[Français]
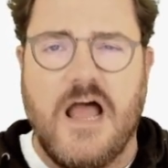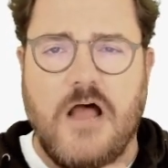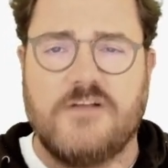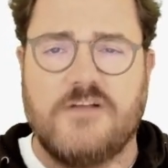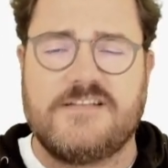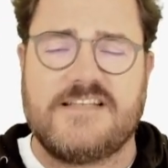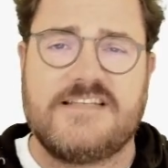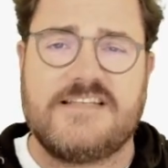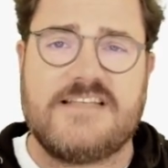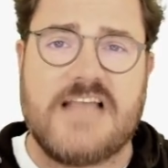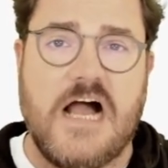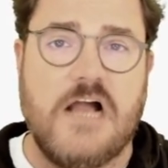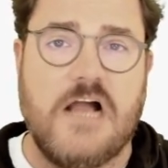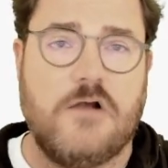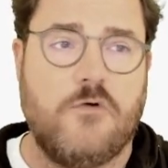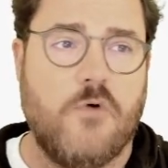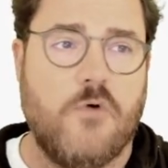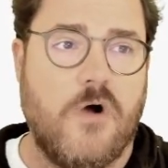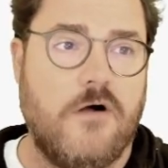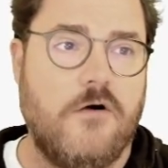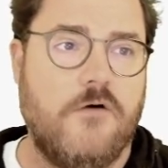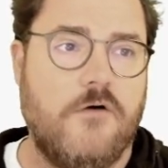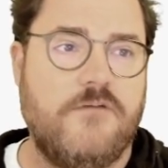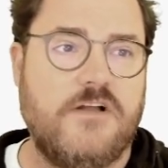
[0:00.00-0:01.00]
Alors ça sert à
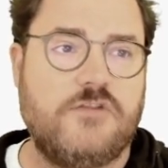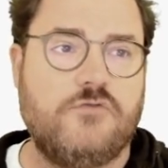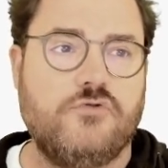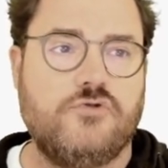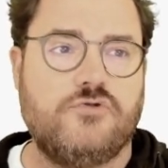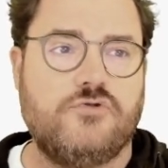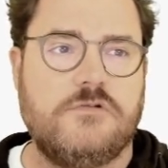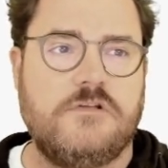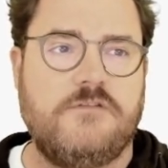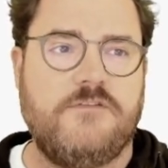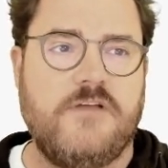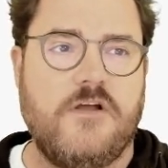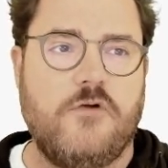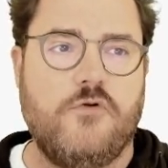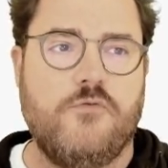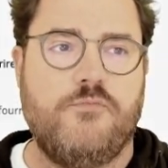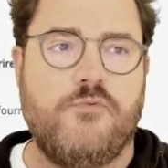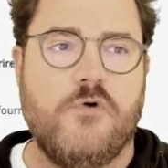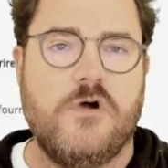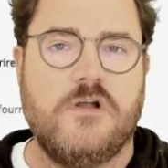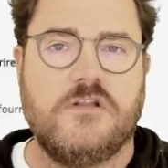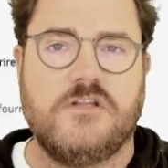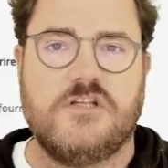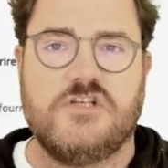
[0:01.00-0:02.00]
quoi On va tout de suite faire
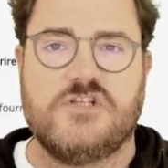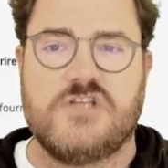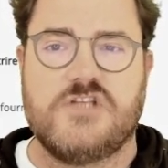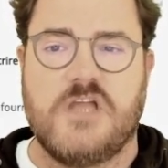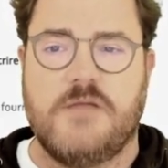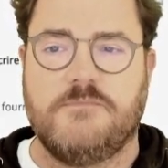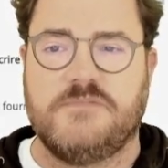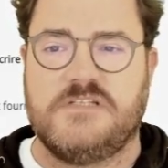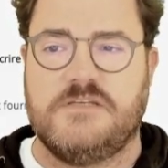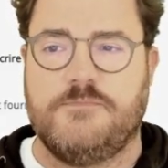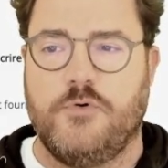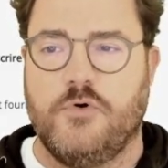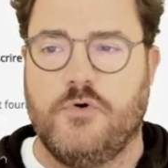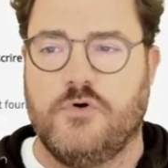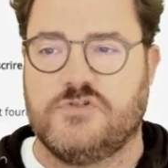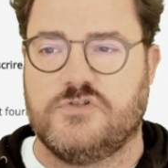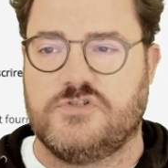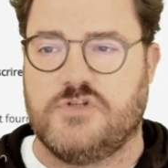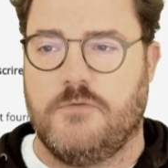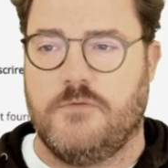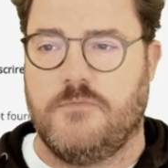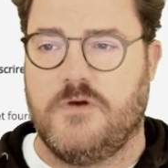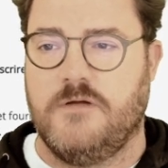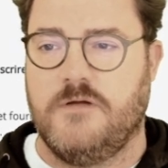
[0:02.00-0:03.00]
le point déjà un petit peu
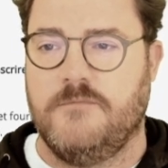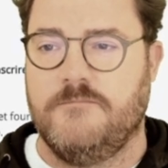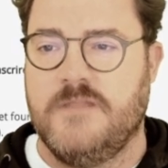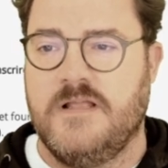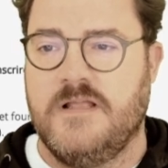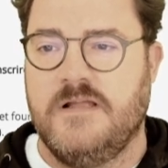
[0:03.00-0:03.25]
ensemble.